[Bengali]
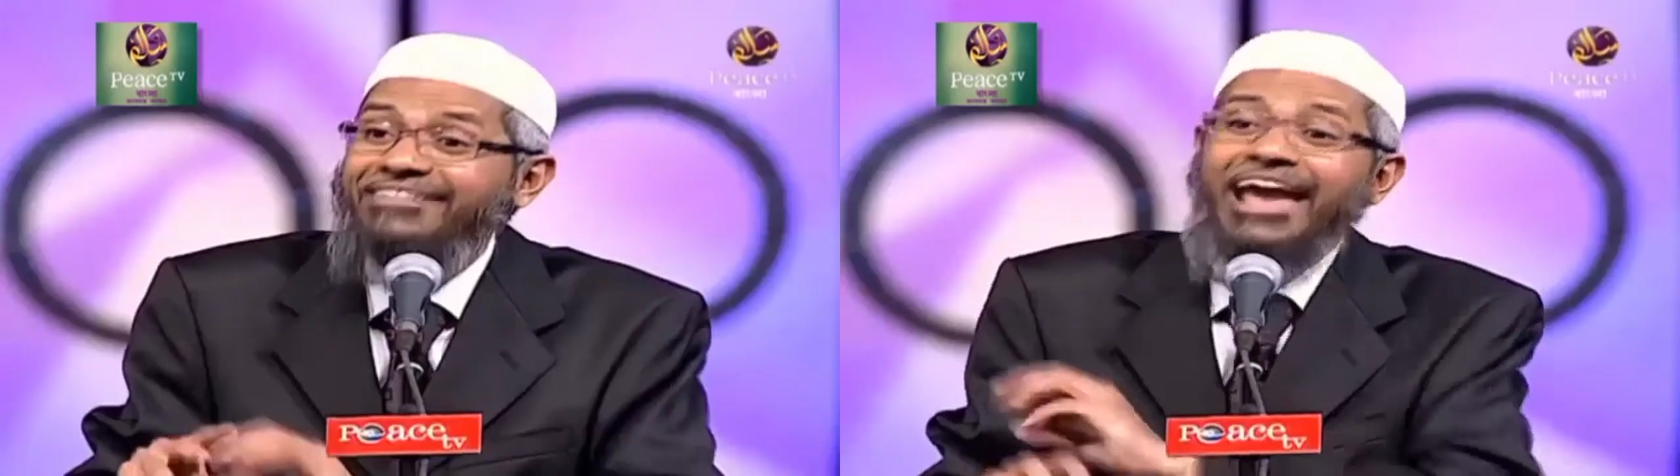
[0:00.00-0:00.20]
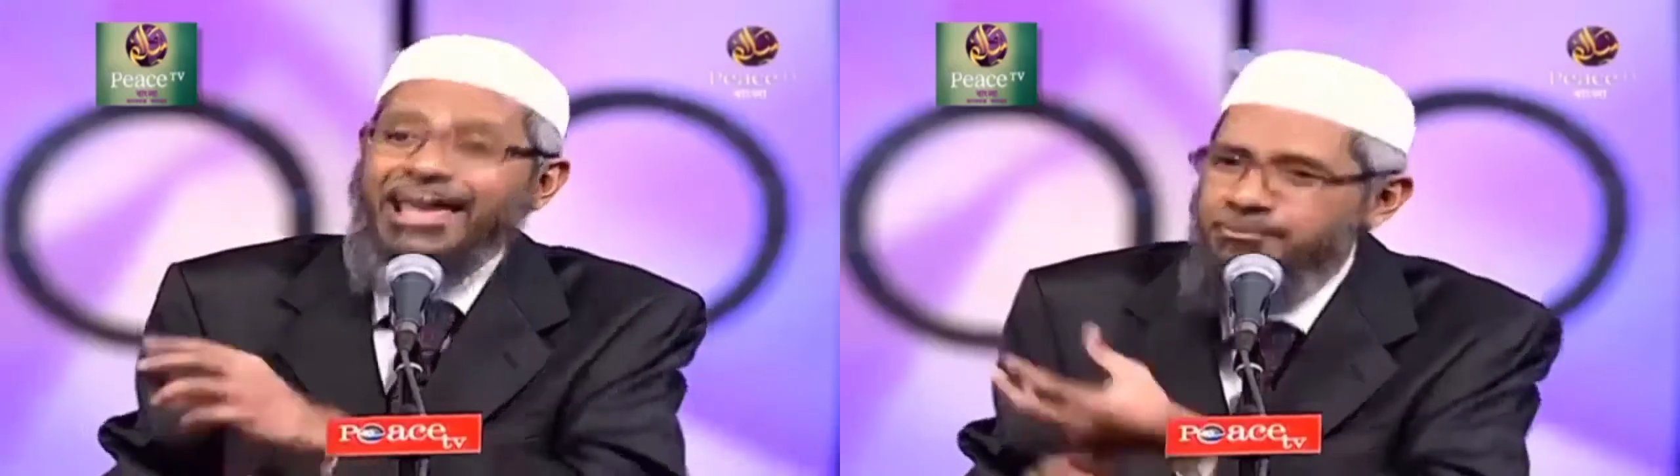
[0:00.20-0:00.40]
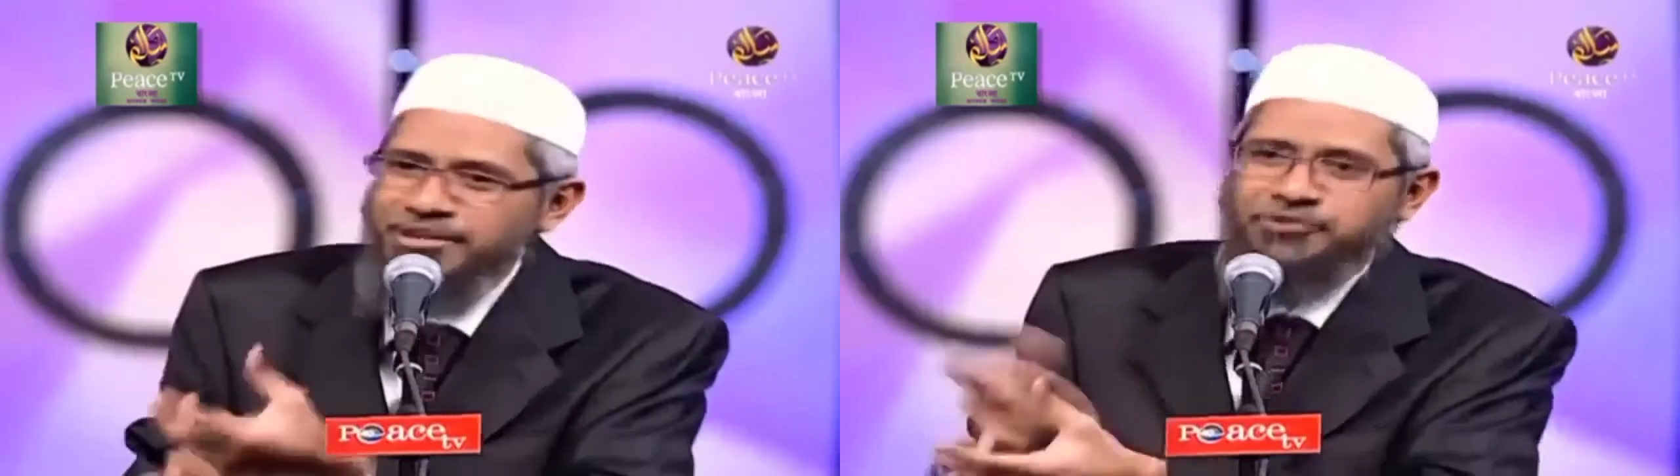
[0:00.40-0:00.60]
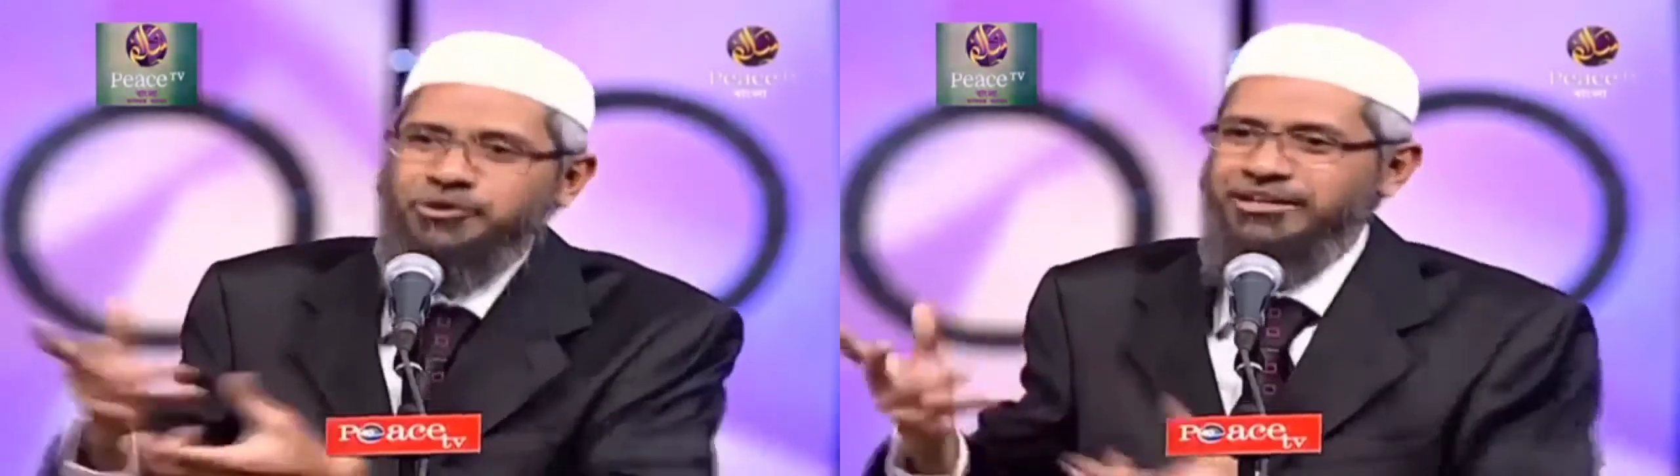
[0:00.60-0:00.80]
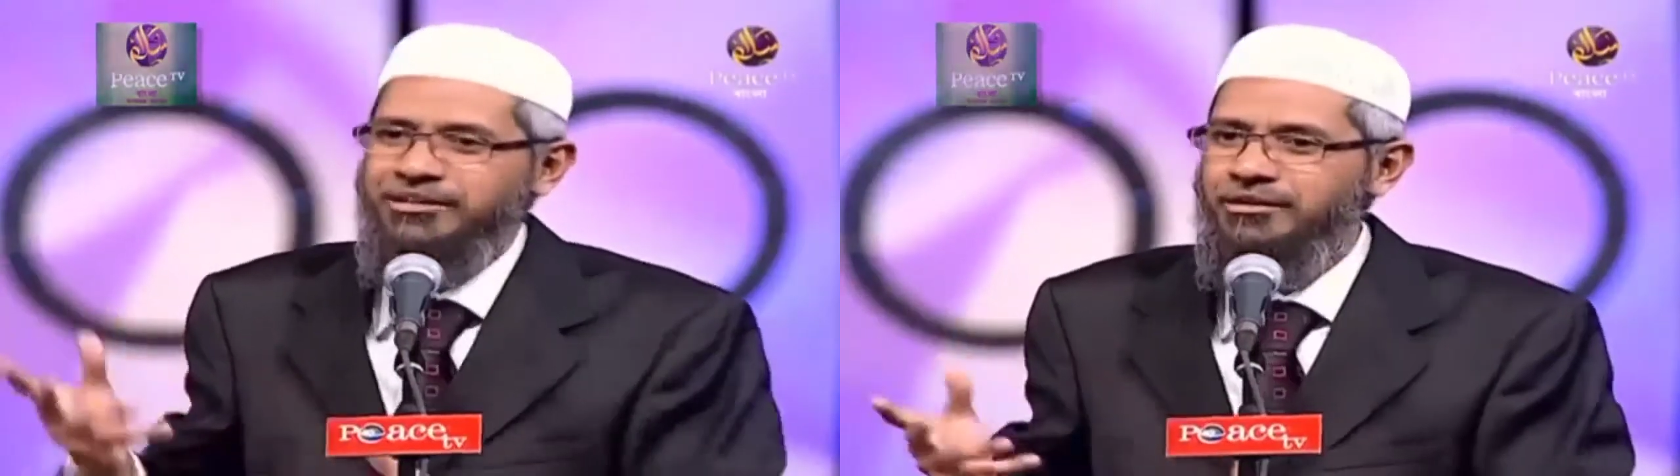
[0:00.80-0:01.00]
শত্রু কি করছে
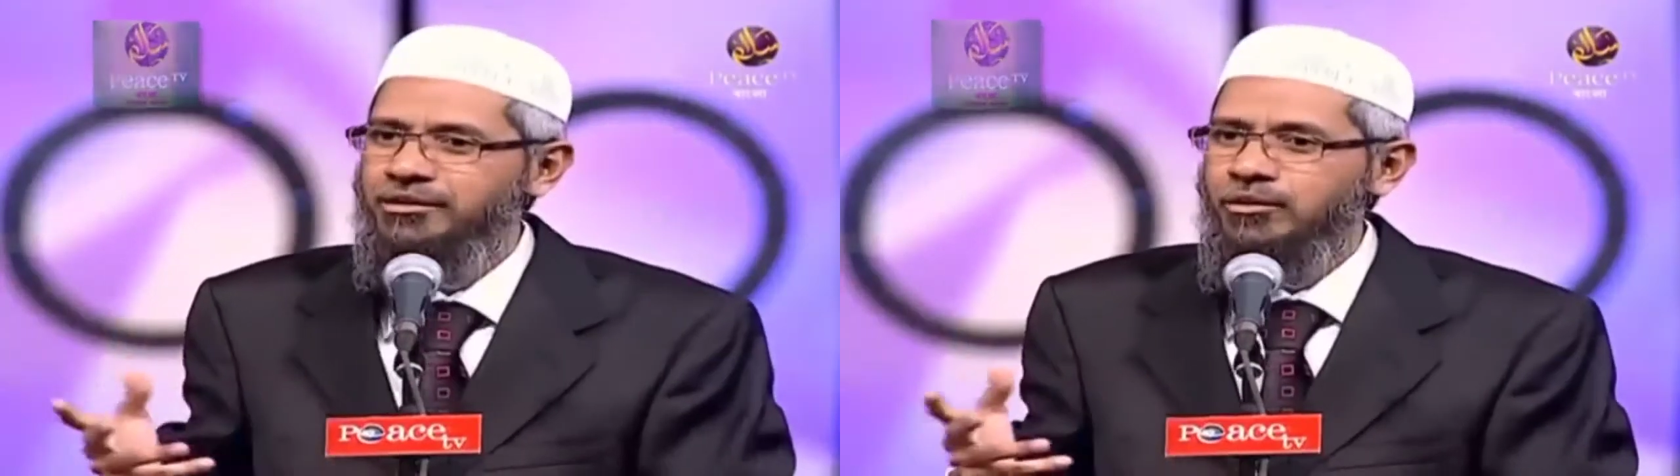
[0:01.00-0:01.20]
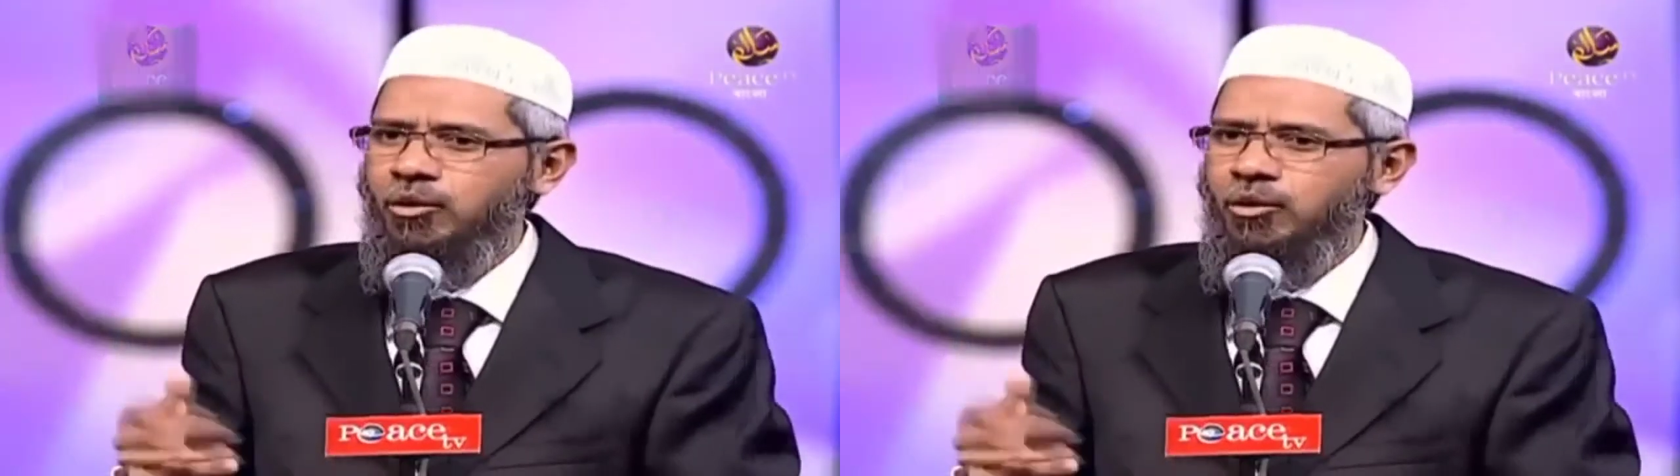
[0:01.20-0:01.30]
সেটা নিয়ে